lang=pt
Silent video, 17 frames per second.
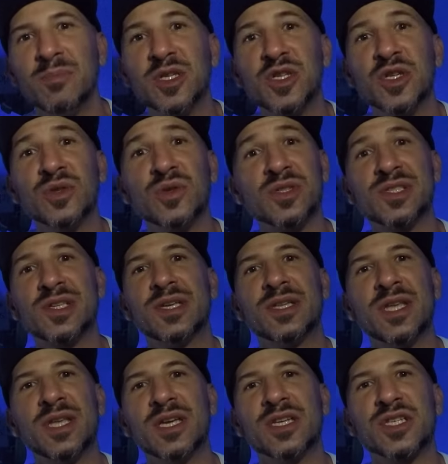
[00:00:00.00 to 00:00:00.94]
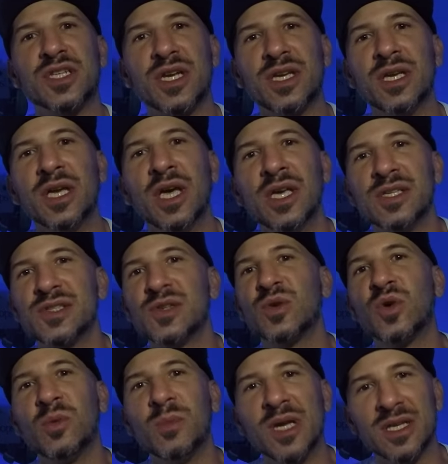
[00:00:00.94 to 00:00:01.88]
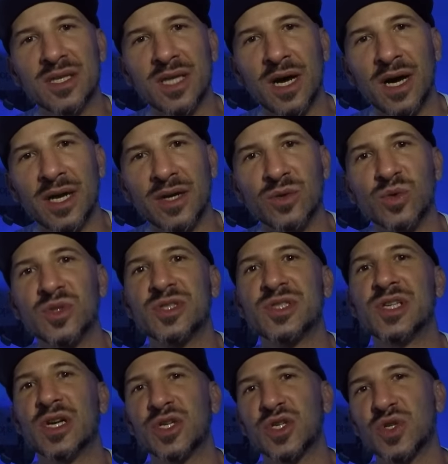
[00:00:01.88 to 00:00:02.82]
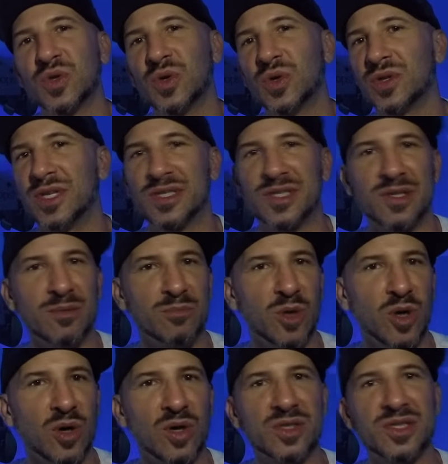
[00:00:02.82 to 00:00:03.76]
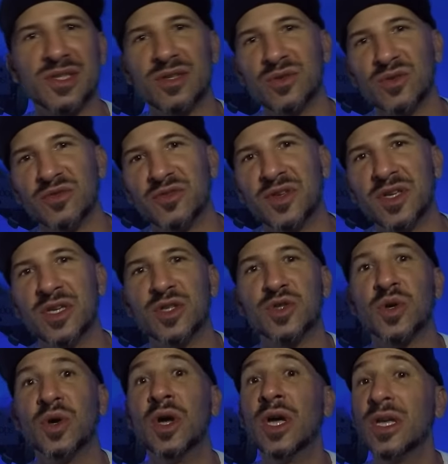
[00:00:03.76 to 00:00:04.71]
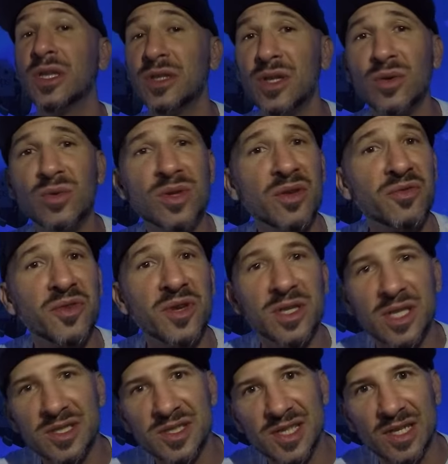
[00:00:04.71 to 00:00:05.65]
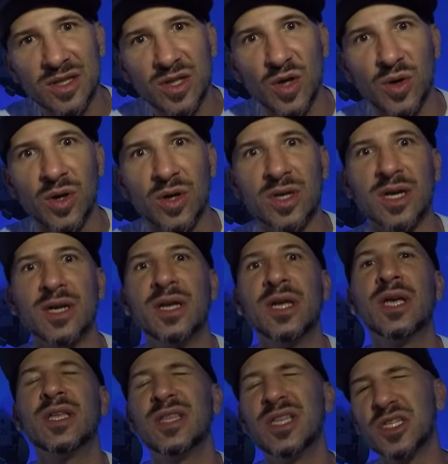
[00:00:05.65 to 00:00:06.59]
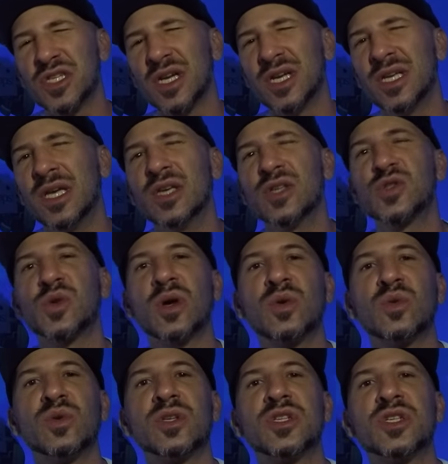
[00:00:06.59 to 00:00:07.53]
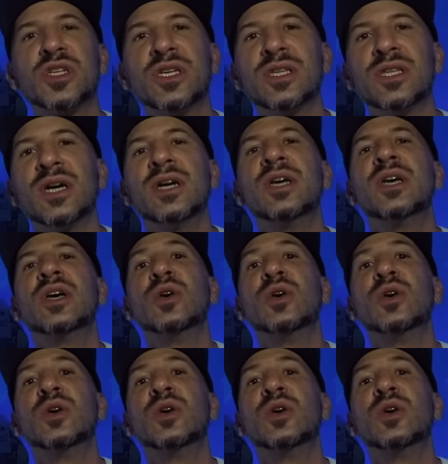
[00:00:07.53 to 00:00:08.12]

pedindo que você deixe aí seu comentário do que você achou desse unboxing, do vídeo, de eu ter feito essa troca, deixa aí sua curtida,